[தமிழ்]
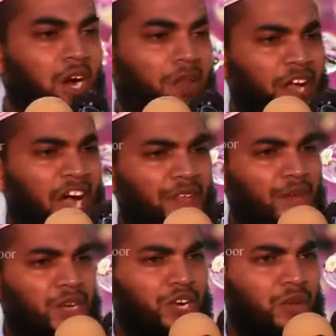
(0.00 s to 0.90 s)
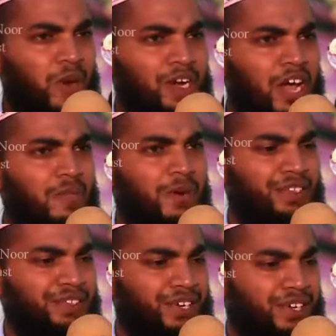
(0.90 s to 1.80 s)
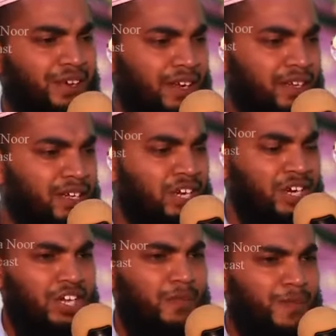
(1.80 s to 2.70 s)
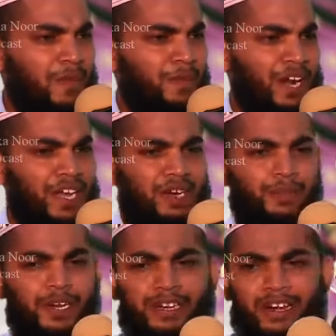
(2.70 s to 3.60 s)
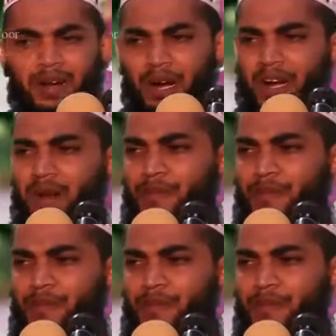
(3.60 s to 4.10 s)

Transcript: அந்த ஆதமையோ நீ மண்ணால் படைத்திருக்கிறாய் நெருப்பால் படைக்கப்பட்ட நான் மண்ணால்